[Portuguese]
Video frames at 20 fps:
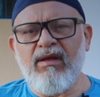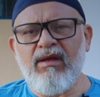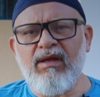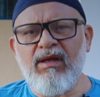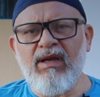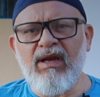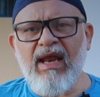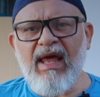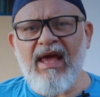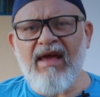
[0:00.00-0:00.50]

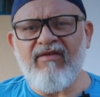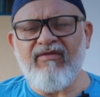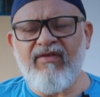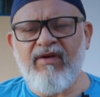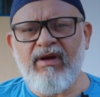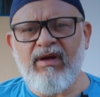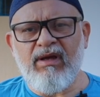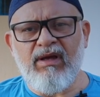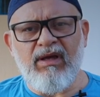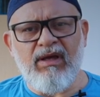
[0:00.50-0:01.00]
e
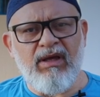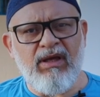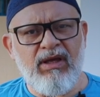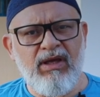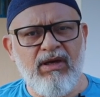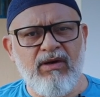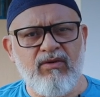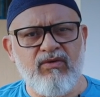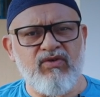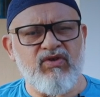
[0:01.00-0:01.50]
leva
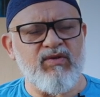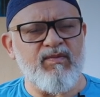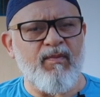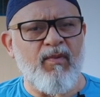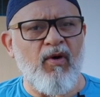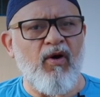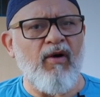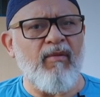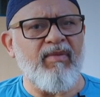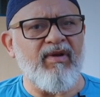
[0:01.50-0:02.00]
ricos,
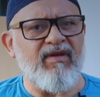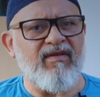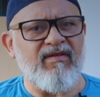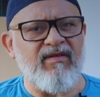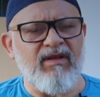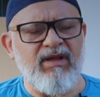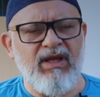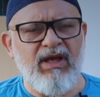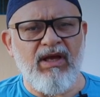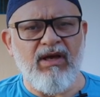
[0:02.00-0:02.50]

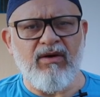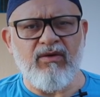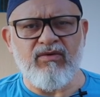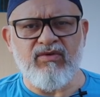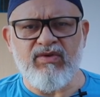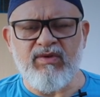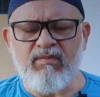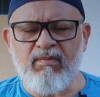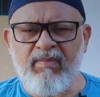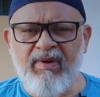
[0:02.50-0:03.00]
pobres,
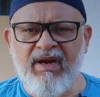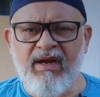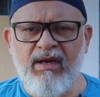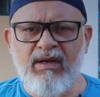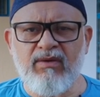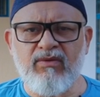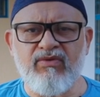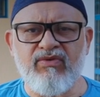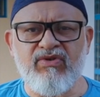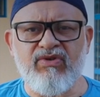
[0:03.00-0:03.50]
negros,
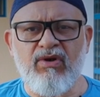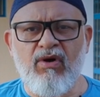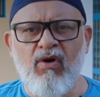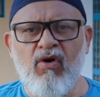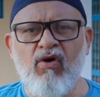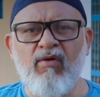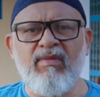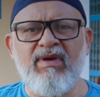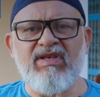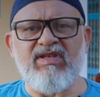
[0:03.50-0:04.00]
brancos,
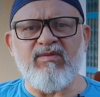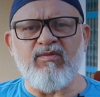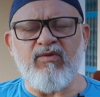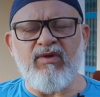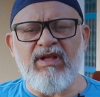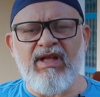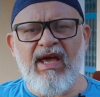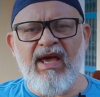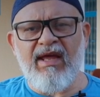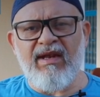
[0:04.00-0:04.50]
homens,
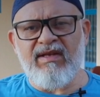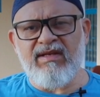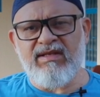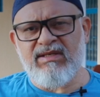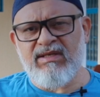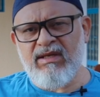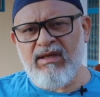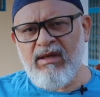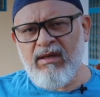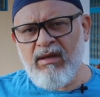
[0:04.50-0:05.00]

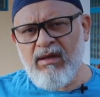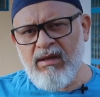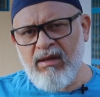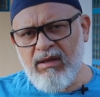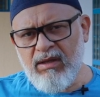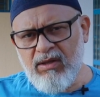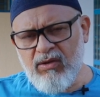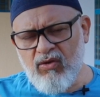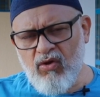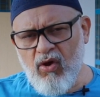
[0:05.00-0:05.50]
mulheres,
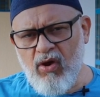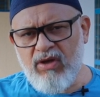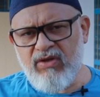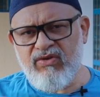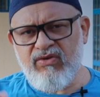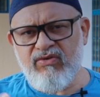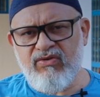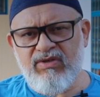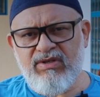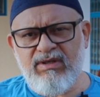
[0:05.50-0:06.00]

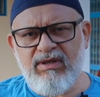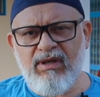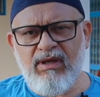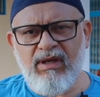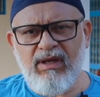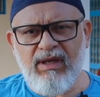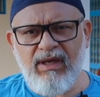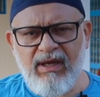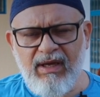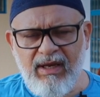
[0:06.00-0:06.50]
idosos
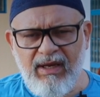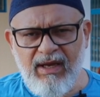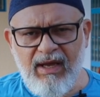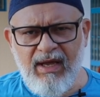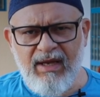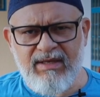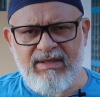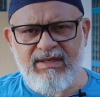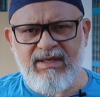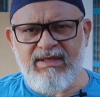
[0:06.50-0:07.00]
e
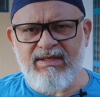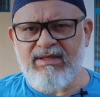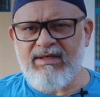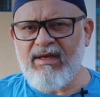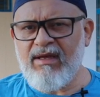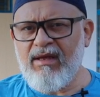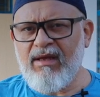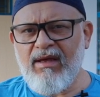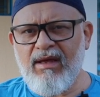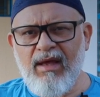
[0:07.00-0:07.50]
crianças.
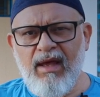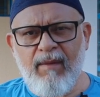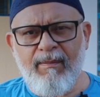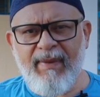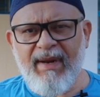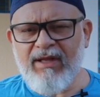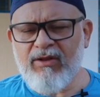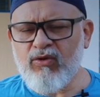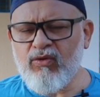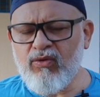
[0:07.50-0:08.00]
É
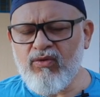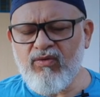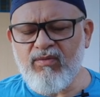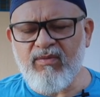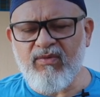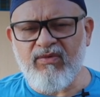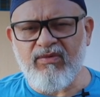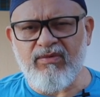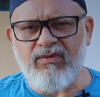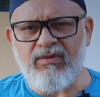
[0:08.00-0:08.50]
para todo
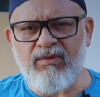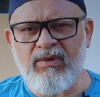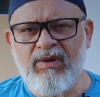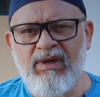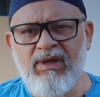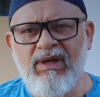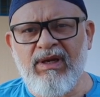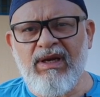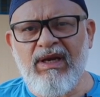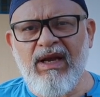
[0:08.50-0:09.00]
mundo.
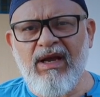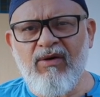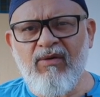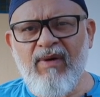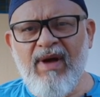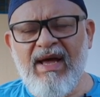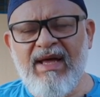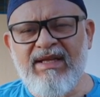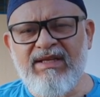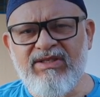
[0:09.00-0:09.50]

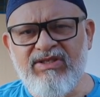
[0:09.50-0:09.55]
Não há